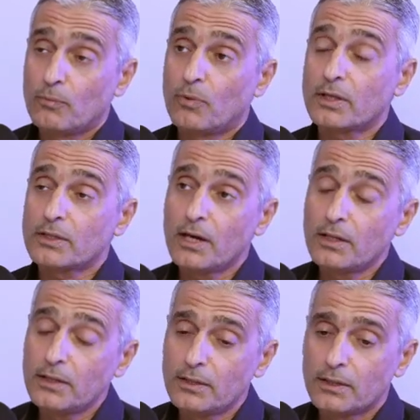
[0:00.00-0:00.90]

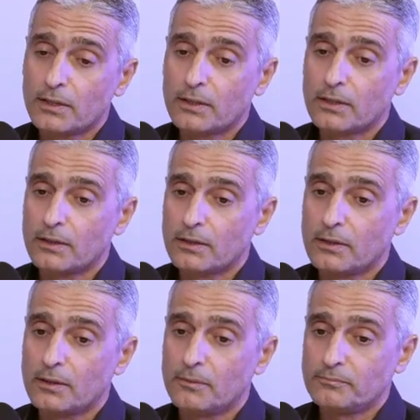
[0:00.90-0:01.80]
واعطاني
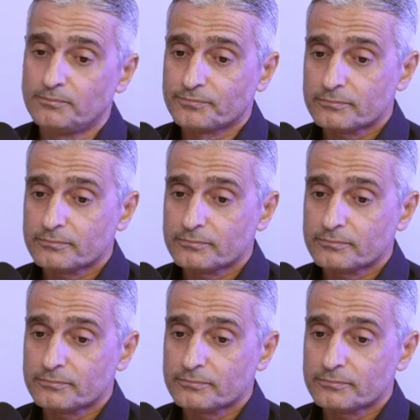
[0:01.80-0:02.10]
آه،